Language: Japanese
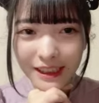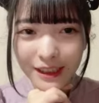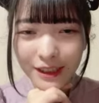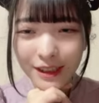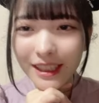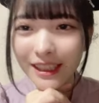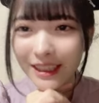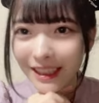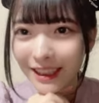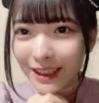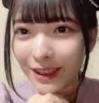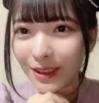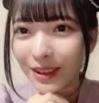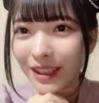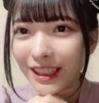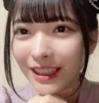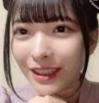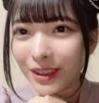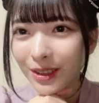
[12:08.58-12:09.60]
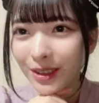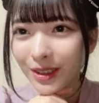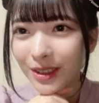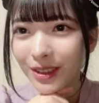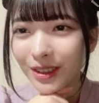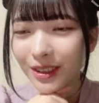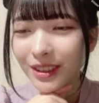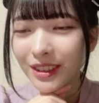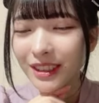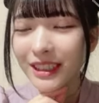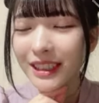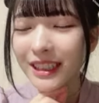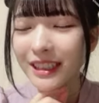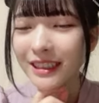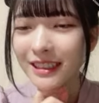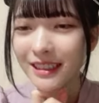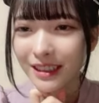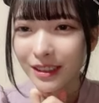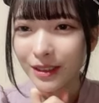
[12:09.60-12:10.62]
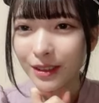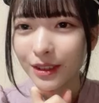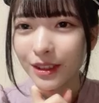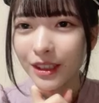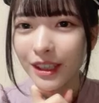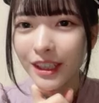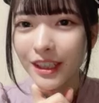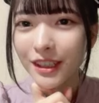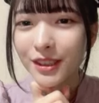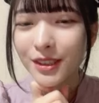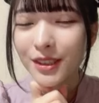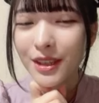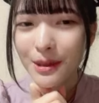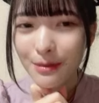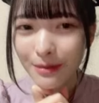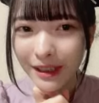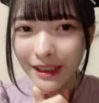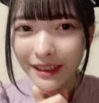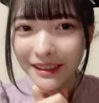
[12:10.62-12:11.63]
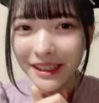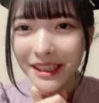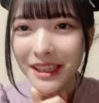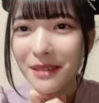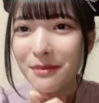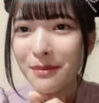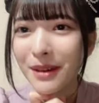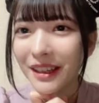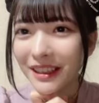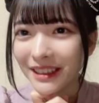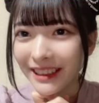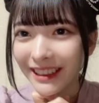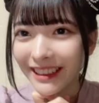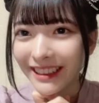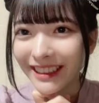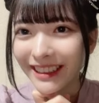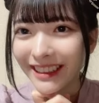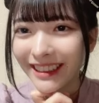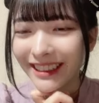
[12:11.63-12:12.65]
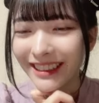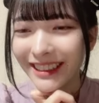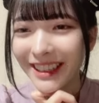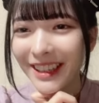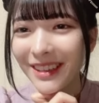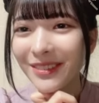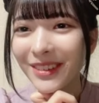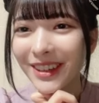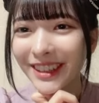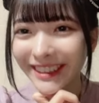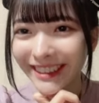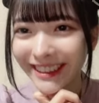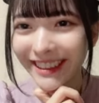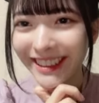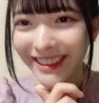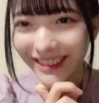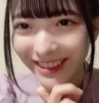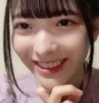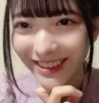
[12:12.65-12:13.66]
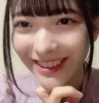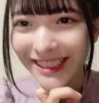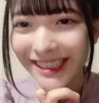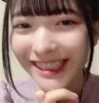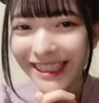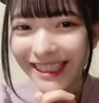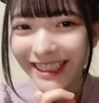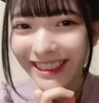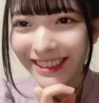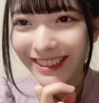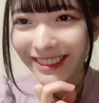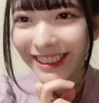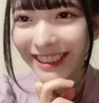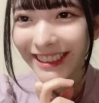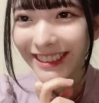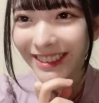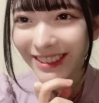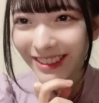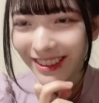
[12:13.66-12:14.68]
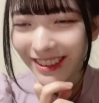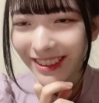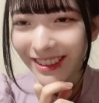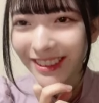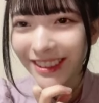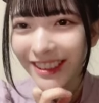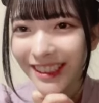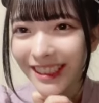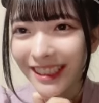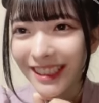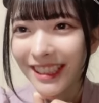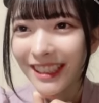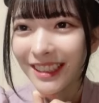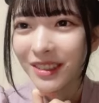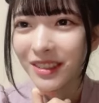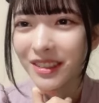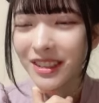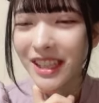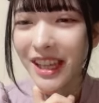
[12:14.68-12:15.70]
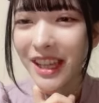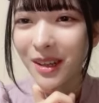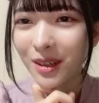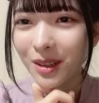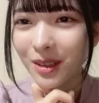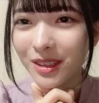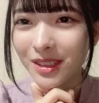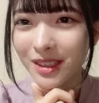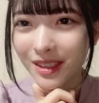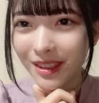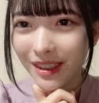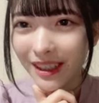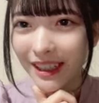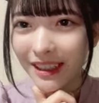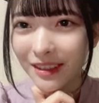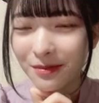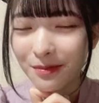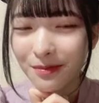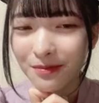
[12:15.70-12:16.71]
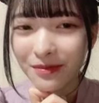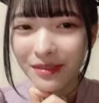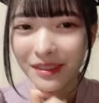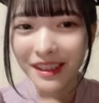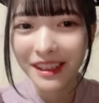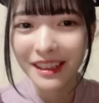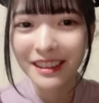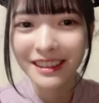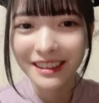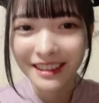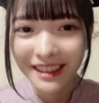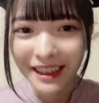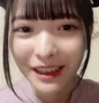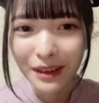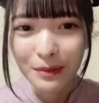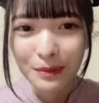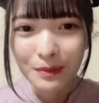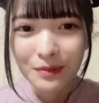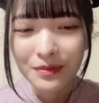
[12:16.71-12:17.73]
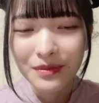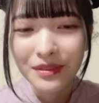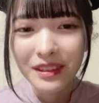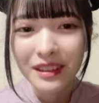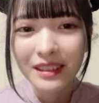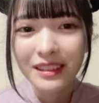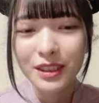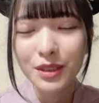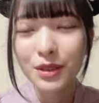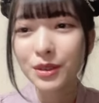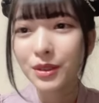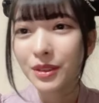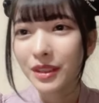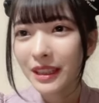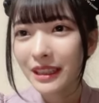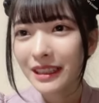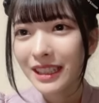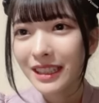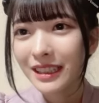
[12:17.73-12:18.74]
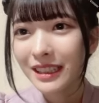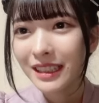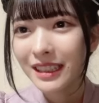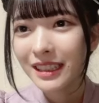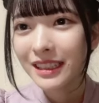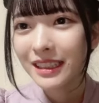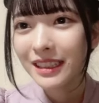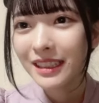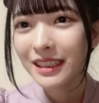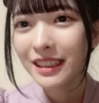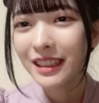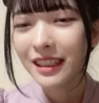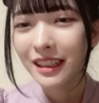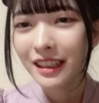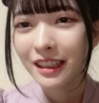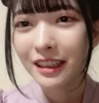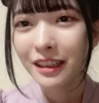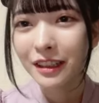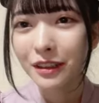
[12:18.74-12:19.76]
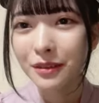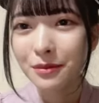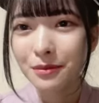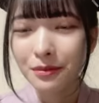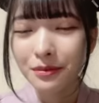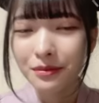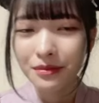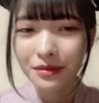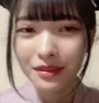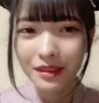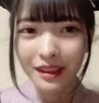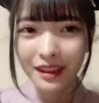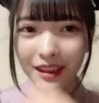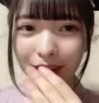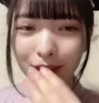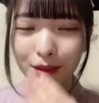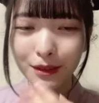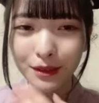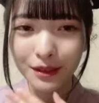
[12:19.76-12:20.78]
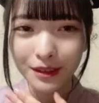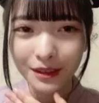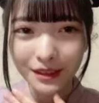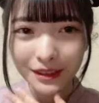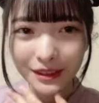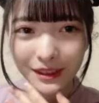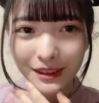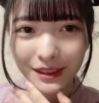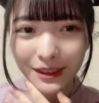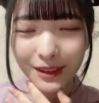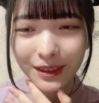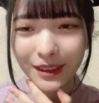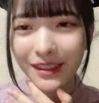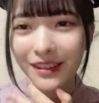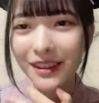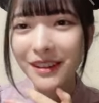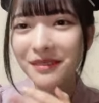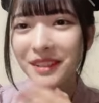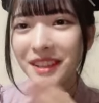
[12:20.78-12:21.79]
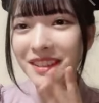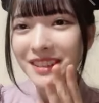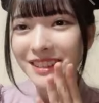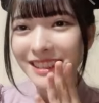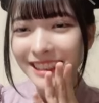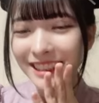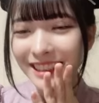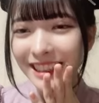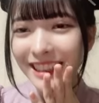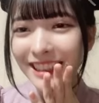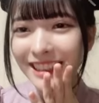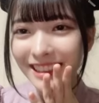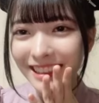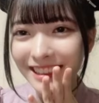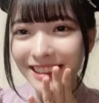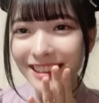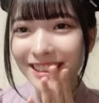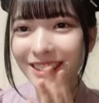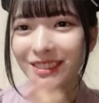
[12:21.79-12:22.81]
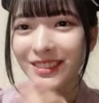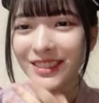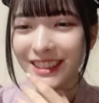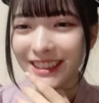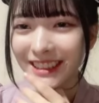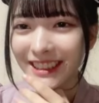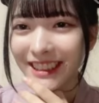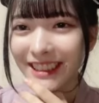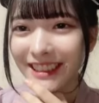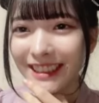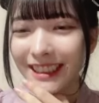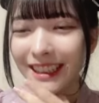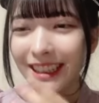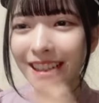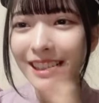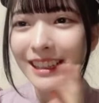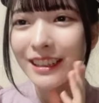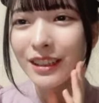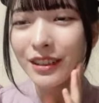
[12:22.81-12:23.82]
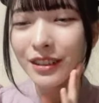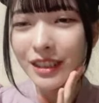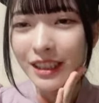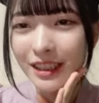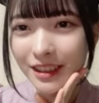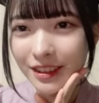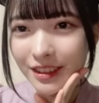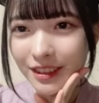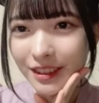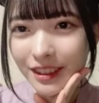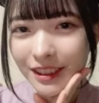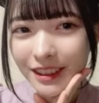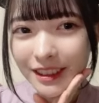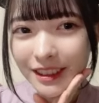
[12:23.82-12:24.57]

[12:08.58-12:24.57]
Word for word: 好きな人がいることを言ってたんですけどそういえば TVer で TVer でなんと好きな人がいることのあの再放送があってちょうどねだからあのこれは見るしかないなって思ってだから夜あの